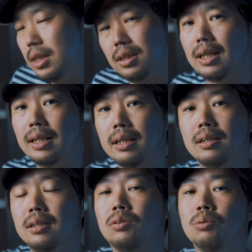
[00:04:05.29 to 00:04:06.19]
いうレンズが
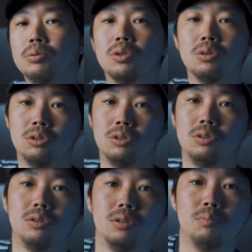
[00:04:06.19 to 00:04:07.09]
ね、えっ、ー、と Vlog
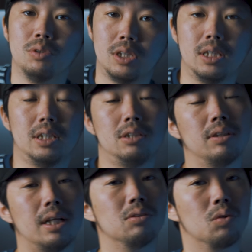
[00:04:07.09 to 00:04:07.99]
抜きに
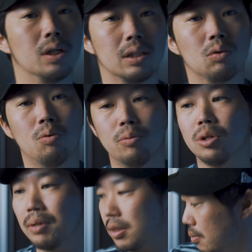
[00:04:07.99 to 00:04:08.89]
はなるのかなと
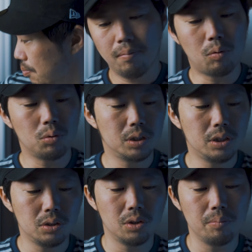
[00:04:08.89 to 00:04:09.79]
思います。まあ、この
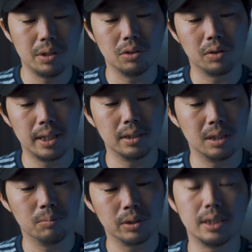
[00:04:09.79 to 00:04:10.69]
24mm の
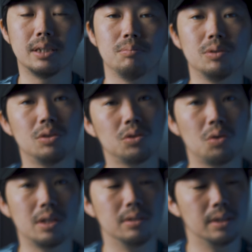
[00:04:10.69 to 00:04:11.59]
レンズでも全然 Vlog
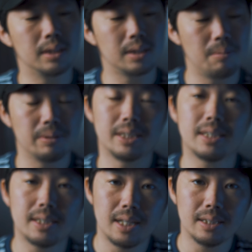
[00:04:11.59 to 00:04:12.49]
撮れるんですが、まあ、
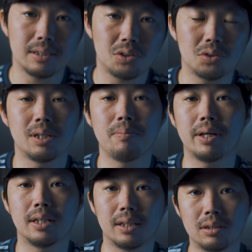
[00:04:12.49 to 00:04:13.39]
若干ちょっと
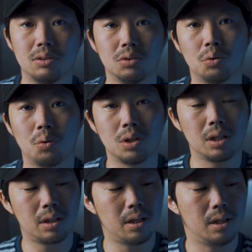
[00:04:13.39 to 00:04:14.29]
狭いかなっていうところ
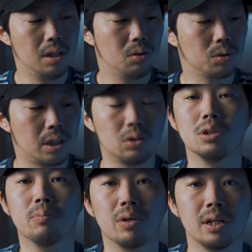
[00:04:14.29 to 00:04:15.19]
だけ押さえてお
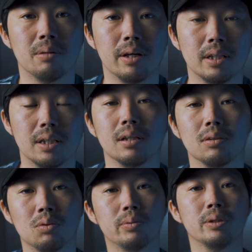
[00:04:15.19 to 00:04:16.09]
いてもらえればいいか
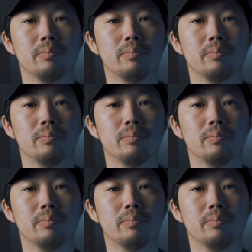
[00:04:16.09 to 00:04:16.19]
なと思